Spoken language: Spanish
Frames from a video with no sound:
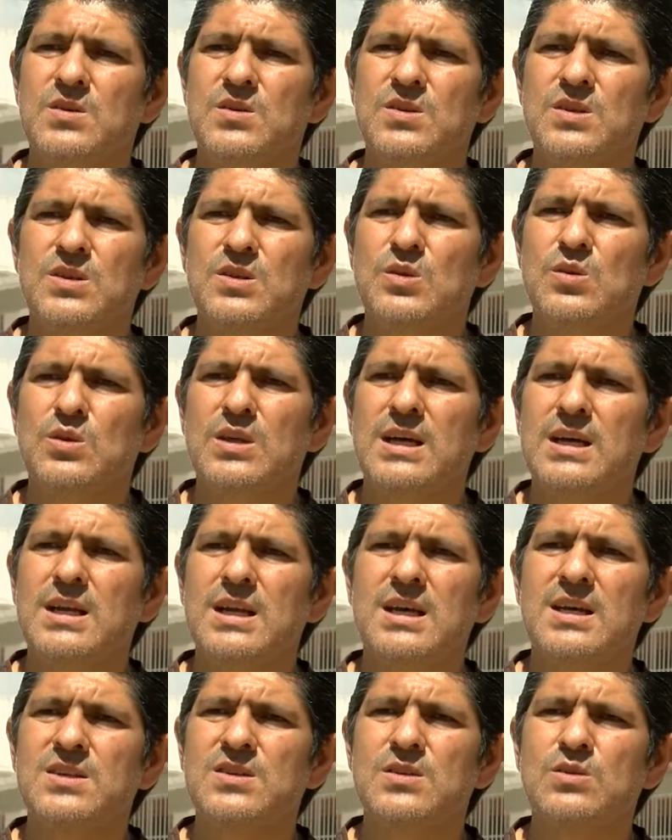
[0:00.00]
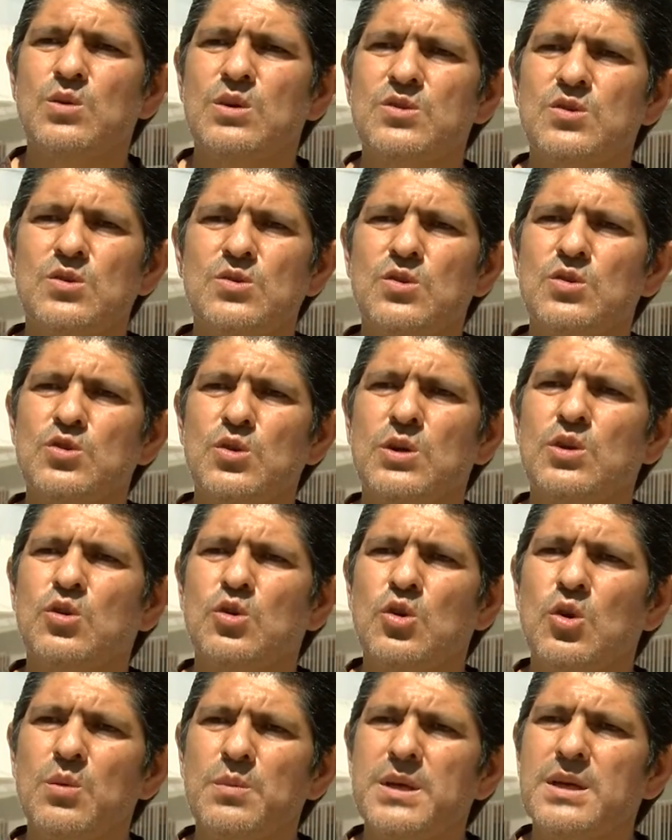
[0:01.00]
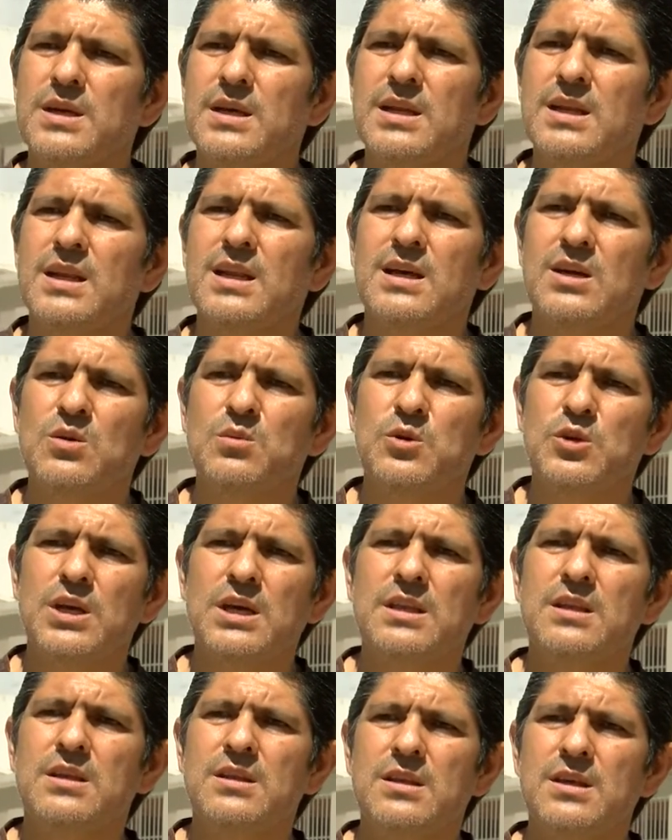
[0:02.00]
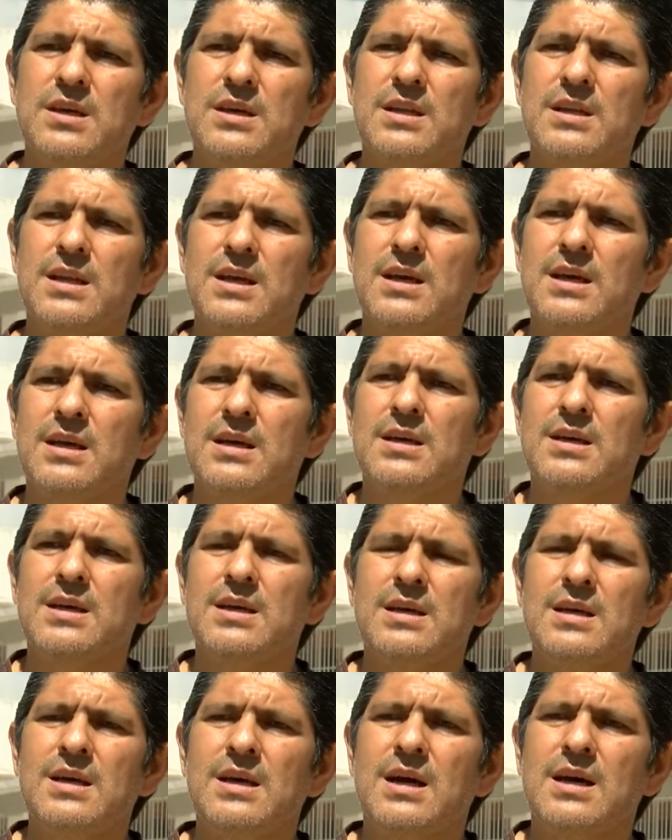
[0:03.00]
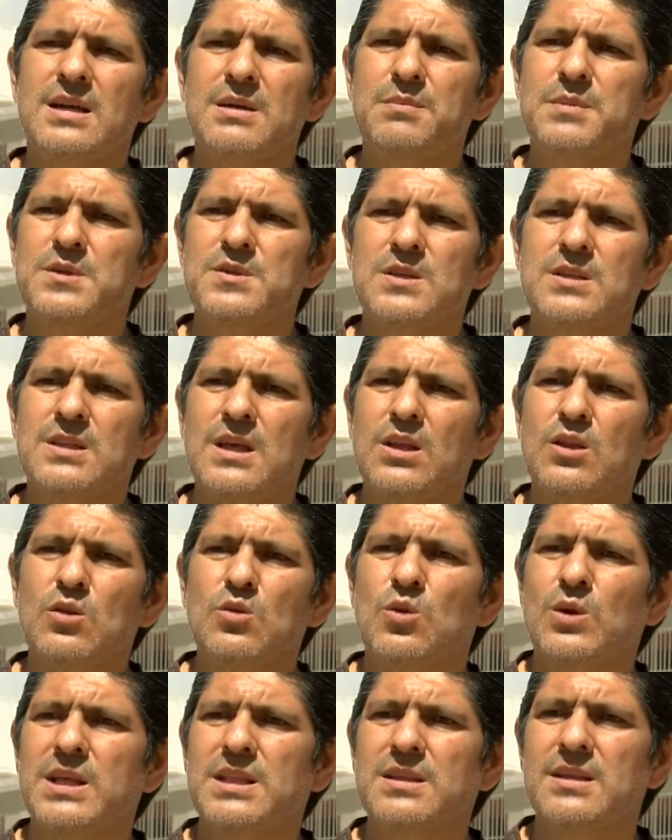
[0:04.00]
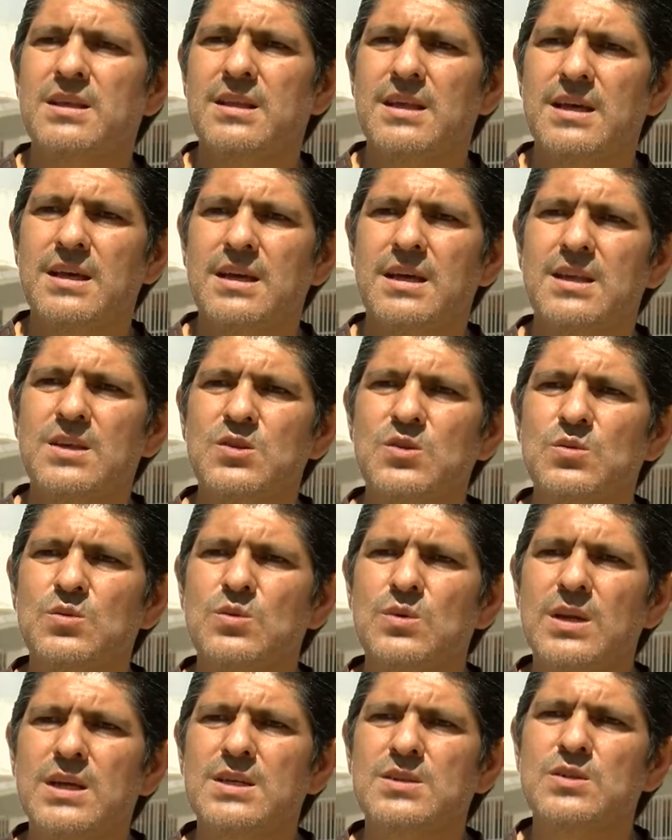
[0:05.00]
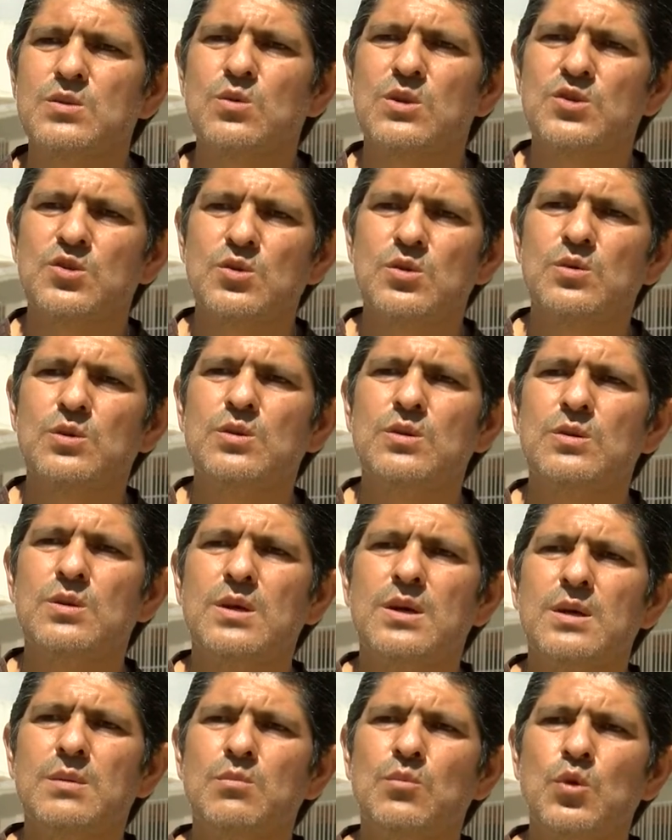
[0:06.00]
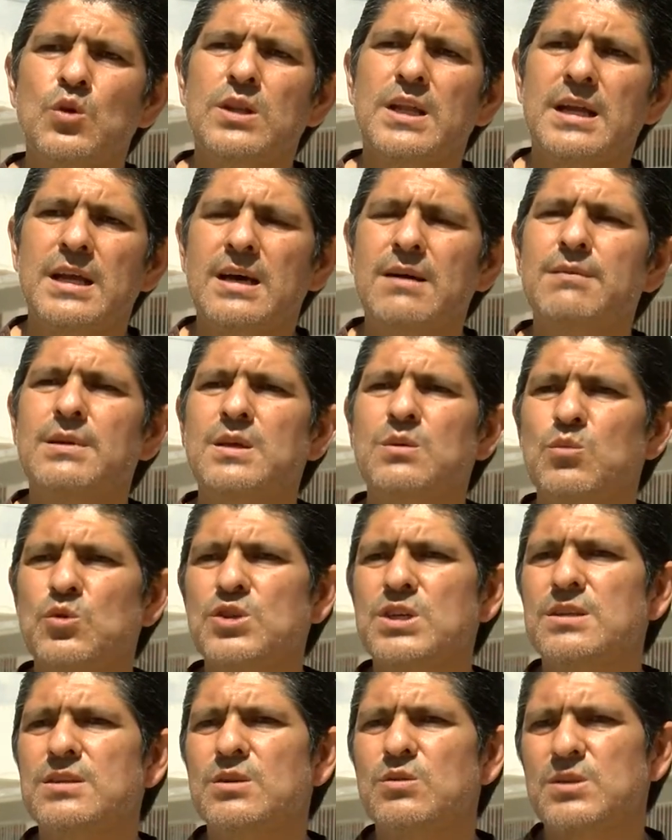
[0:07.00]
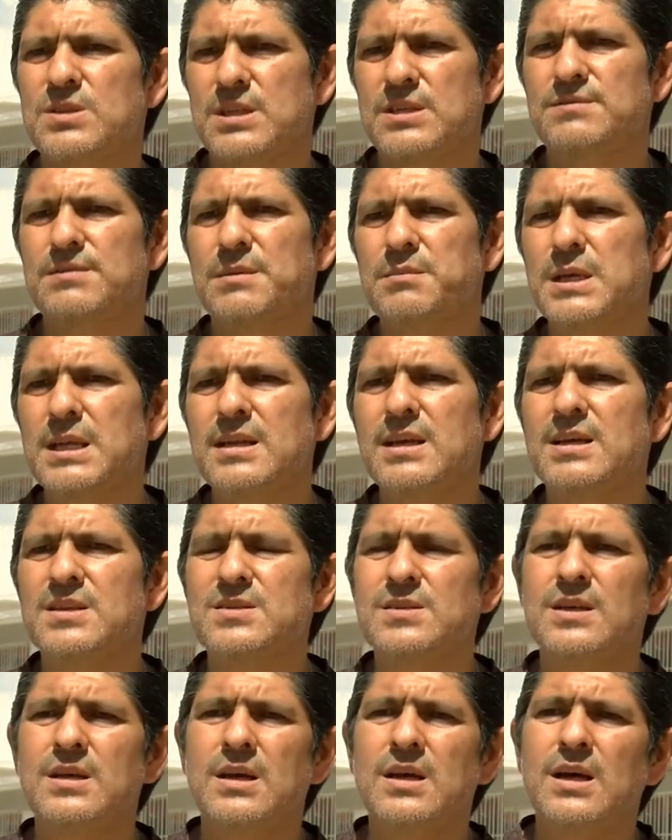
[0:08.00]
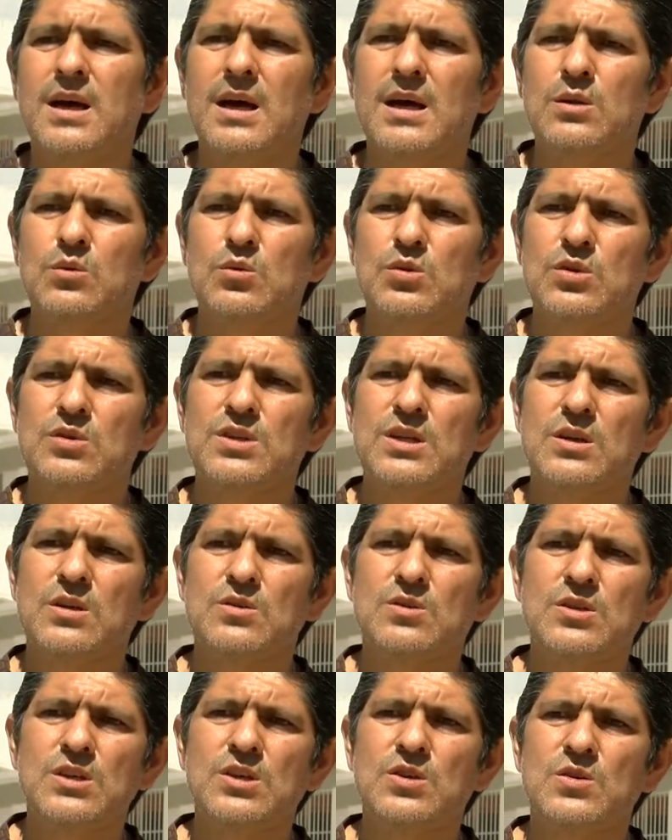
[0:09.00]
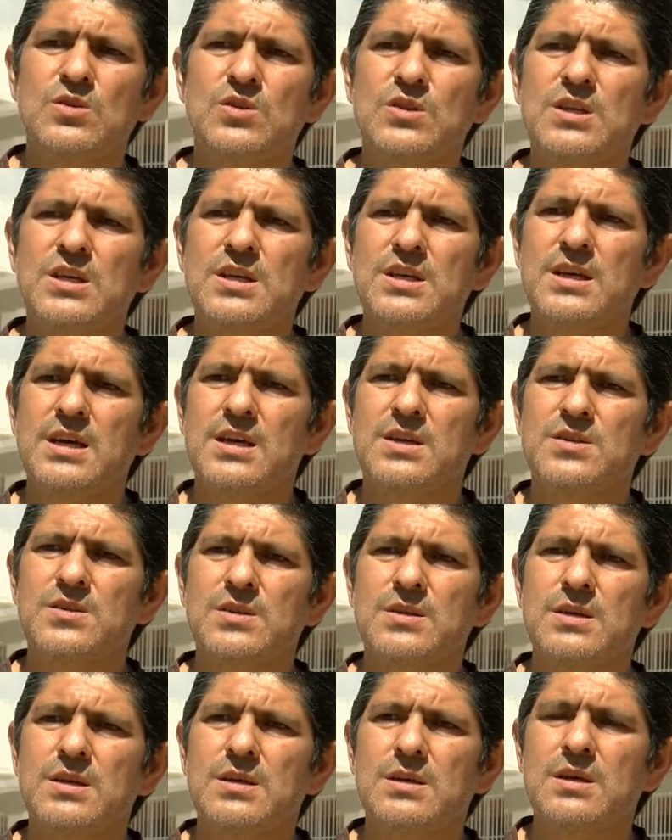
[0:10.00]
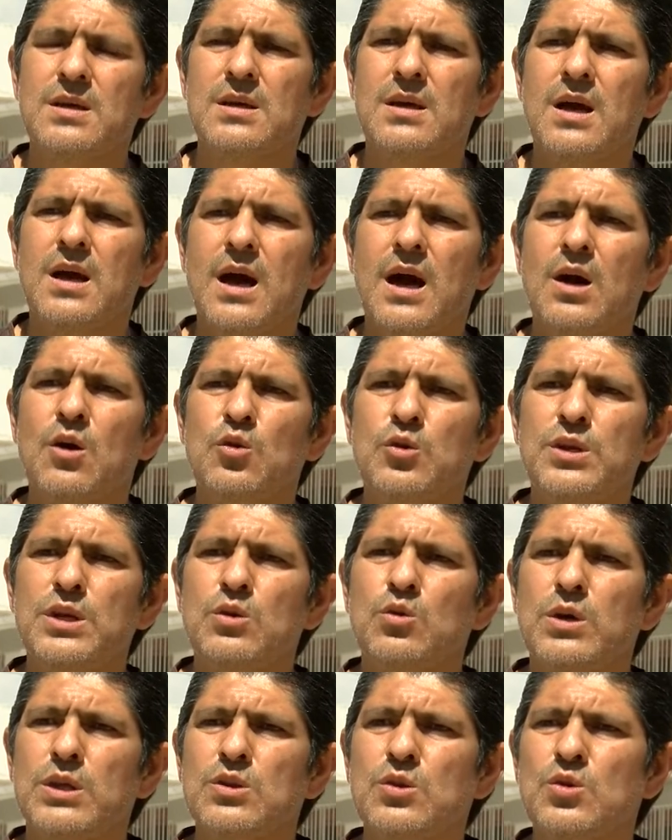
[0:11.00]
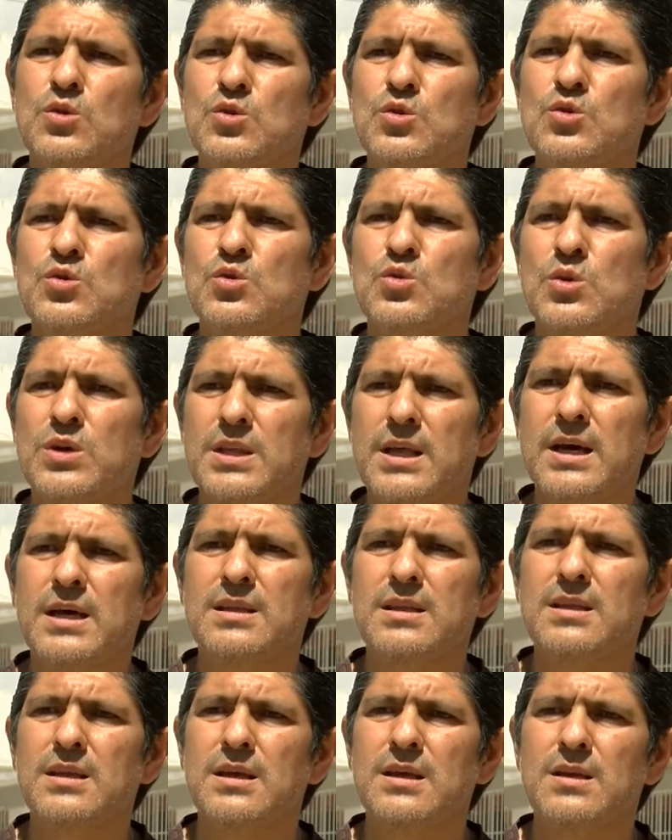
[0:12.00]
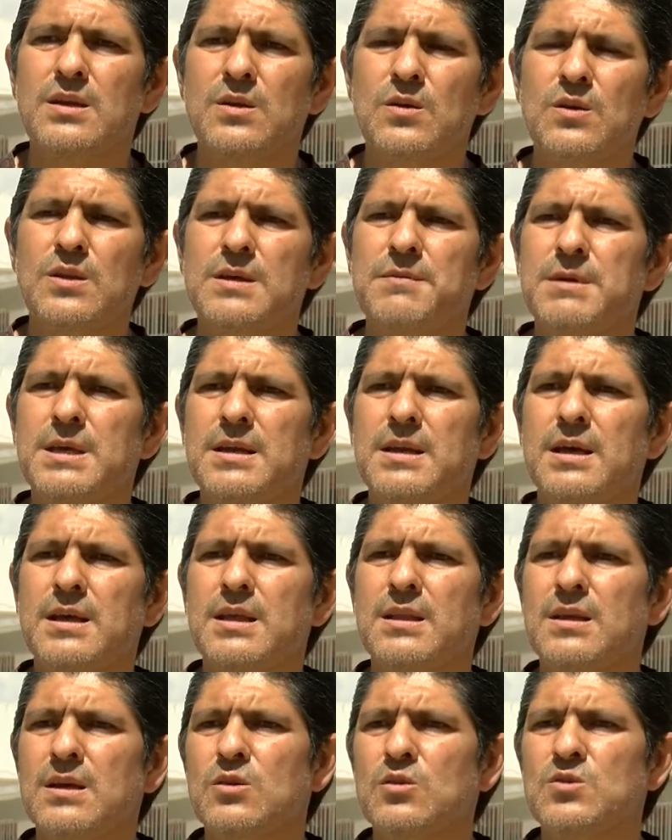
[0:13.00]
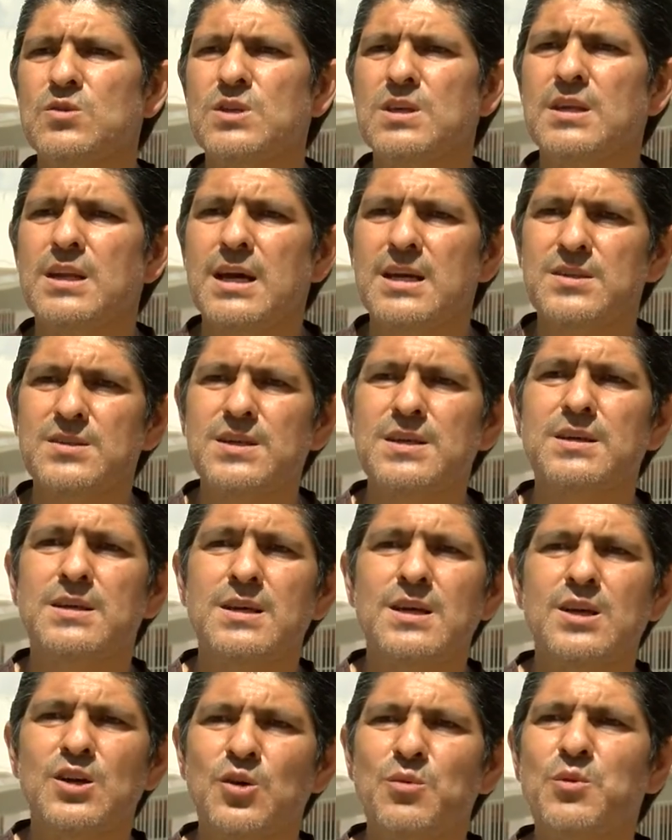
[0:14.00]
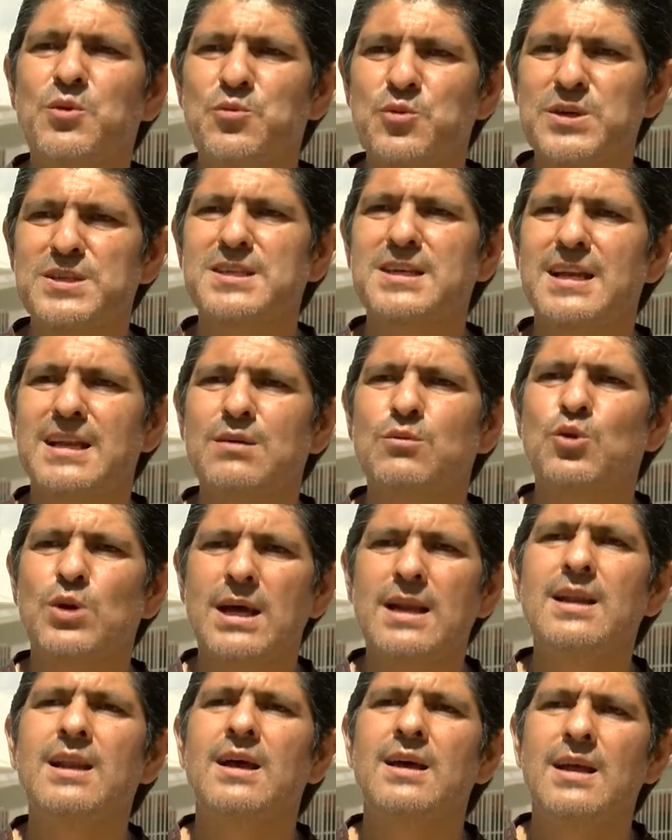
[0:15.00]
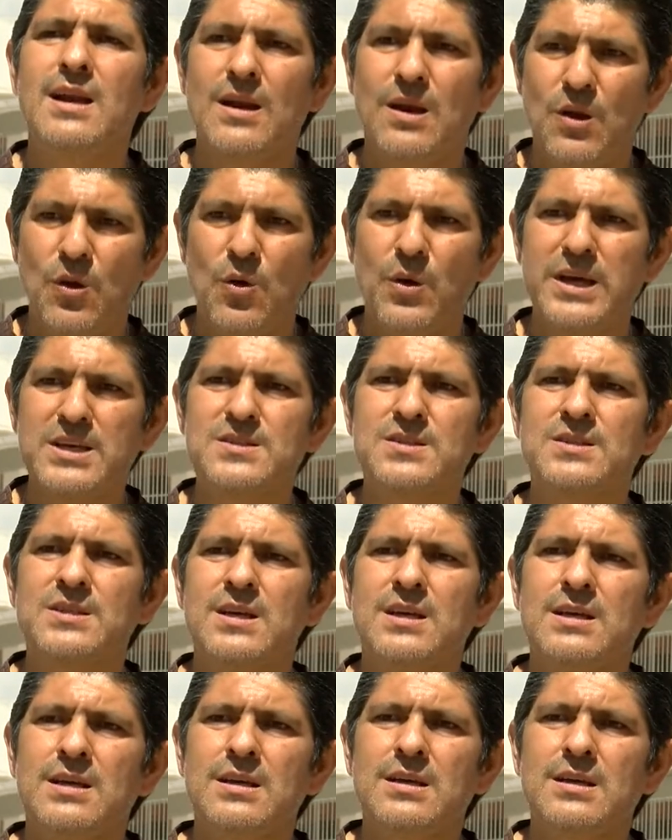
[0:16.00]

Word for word: sin duda la situación socioeconómica en la comunidad indígena ha representado durante décadas una situación vulnerable en muchas de nuestras familias. Algunos de los niños y niñas, eh, aun y cuando su edad eh, no debiera de considerarse como fuerza laboral, lo es.